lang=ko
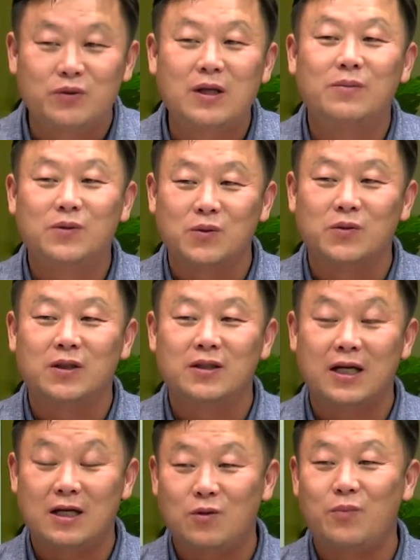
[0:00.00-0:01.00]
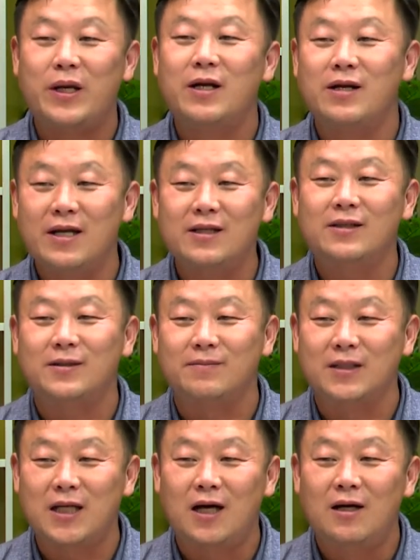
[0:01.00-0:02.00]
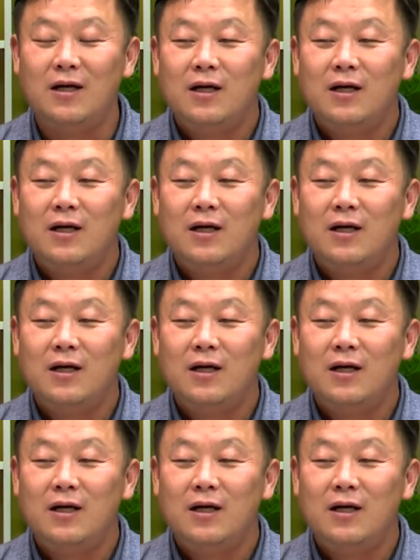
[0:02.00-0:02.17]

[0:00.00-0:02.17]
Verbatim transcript: 부담스러우셔서 제가 또 배려를 해드렸습니다.